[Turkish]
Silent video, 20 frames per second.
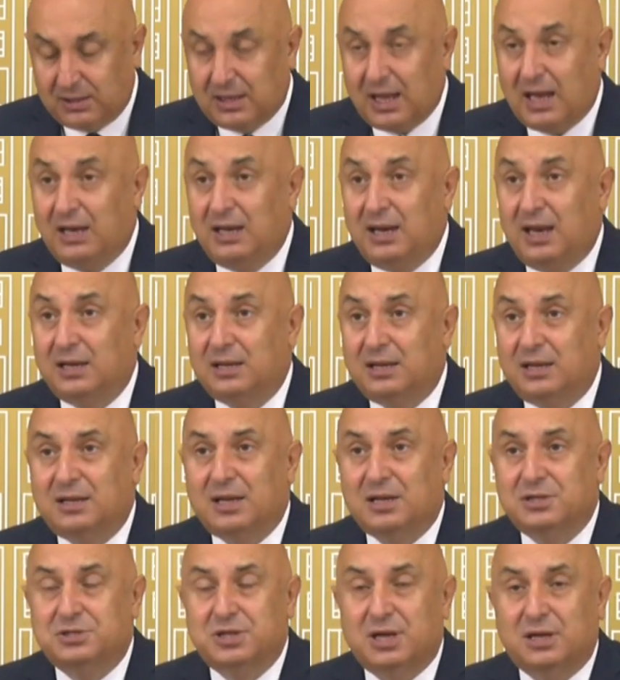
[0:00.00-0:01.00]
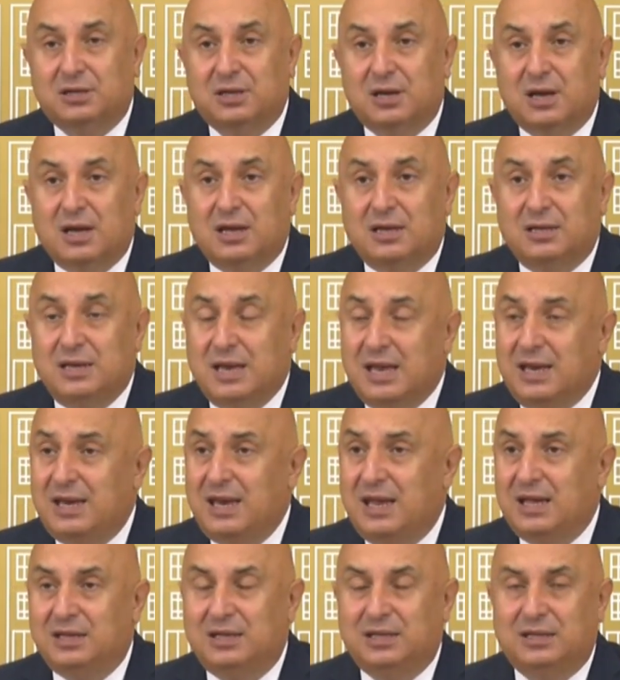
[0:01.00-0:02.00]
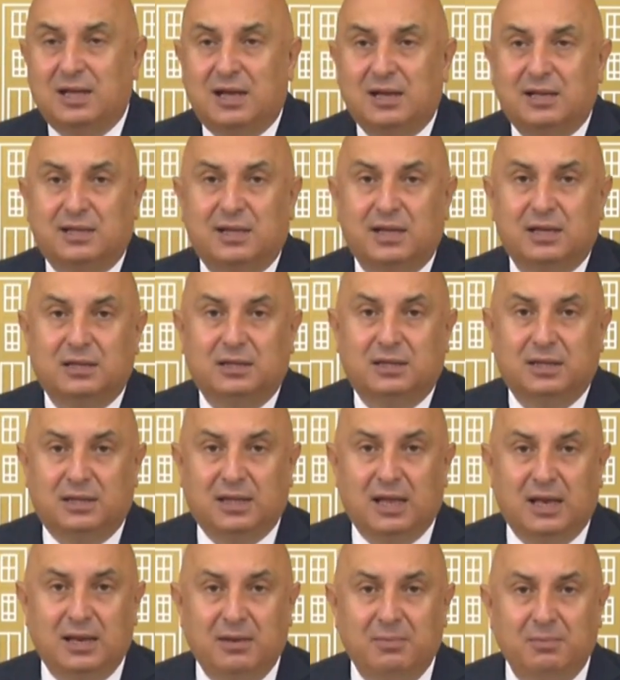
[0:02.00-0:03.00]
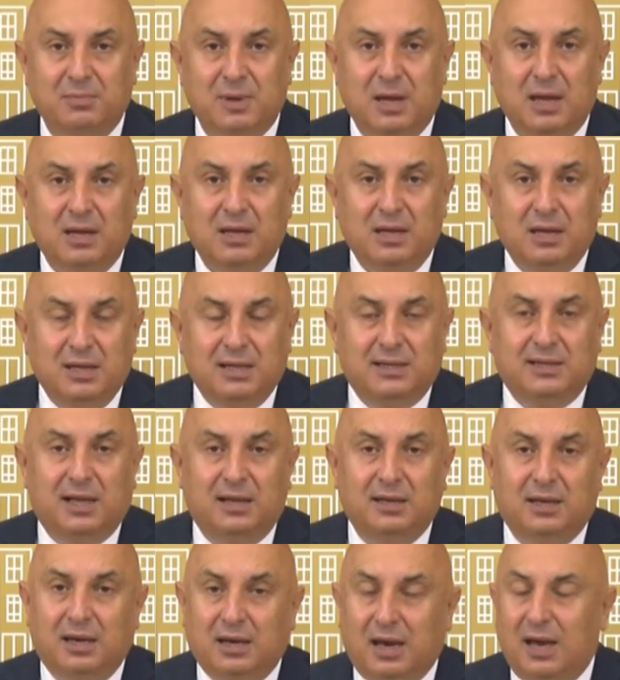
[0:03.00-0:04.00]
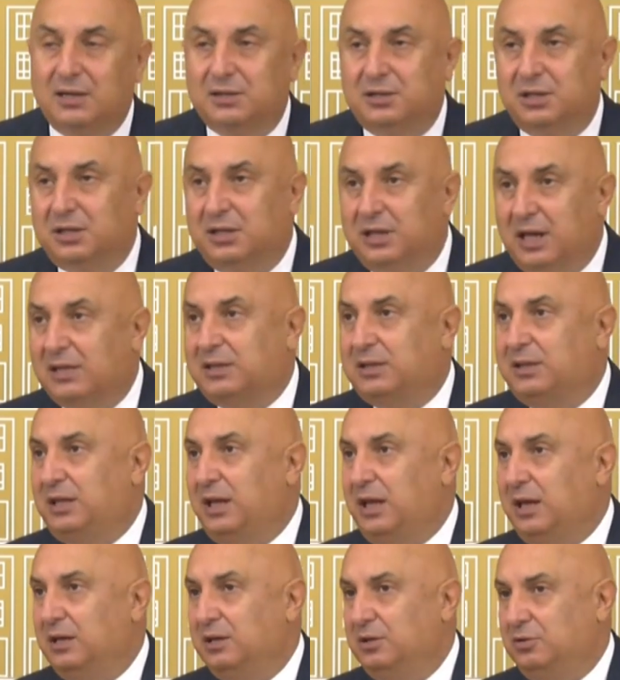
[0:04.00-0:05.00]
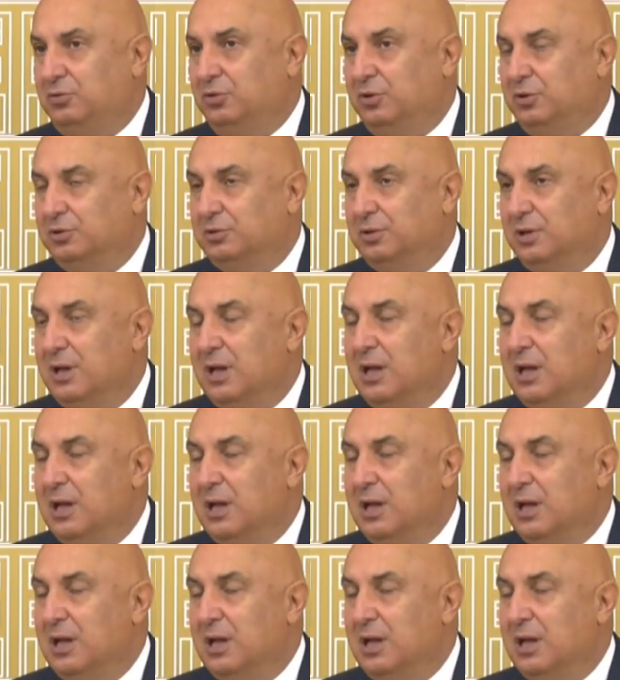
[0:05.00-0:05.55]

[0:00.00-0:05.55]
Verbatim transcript: Değerli arkadaşlar, nereye gidersek gidelim İnsanlar artık yetti diyor.